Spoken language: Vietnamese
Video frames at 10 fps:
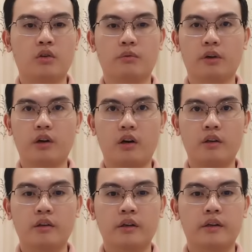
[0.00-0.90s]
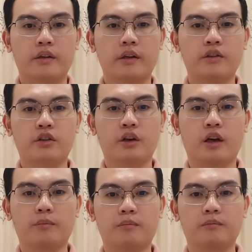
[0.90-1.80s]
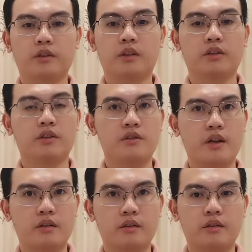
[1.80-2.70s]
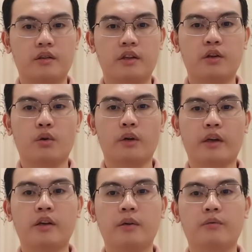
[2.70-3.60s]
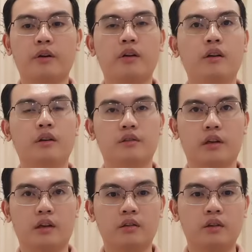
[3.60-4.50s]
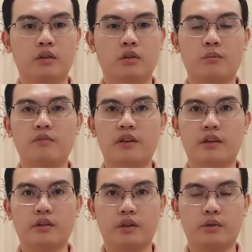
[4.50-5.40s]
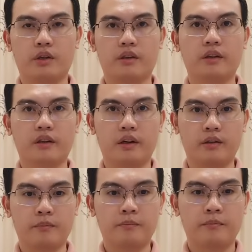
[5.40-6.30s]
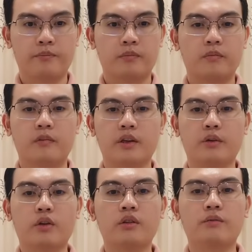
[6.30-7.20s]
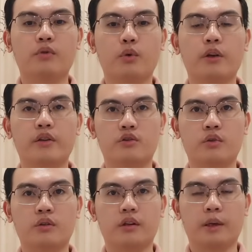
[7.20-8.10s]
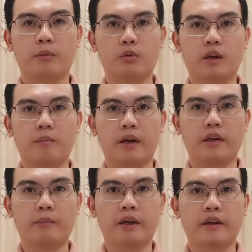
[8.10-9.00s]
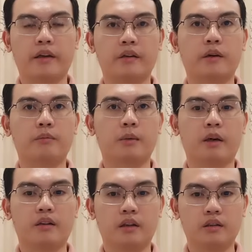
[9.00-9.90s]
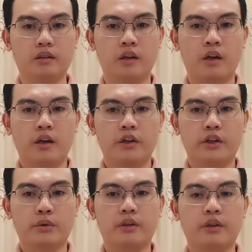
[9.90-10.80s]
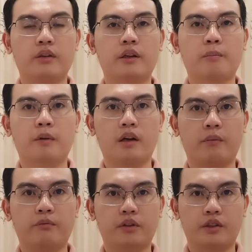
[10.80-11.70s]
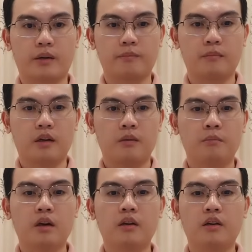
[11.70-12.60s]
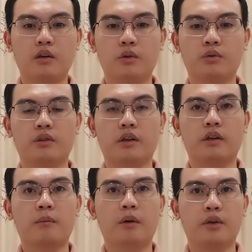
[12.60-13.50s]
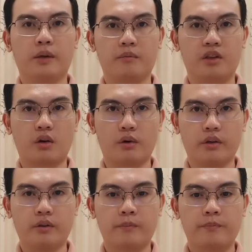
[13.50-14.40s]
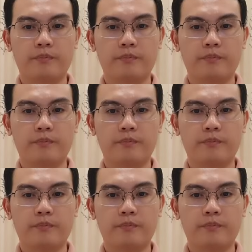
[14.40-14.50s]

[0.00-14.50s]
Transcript: Cùng với đó, các trường hợp hưởng chính sách, chế độ gắn liền với lương cơ sở cũng sẽ được điều chỉnh tăng lên. Theo đó, chính phủ đề xuất từ ngày 1 tháng 7 năm 2024, điều chỉnh tăng 15% mức lương hưu trợ cấp bảo hiểm xã hội.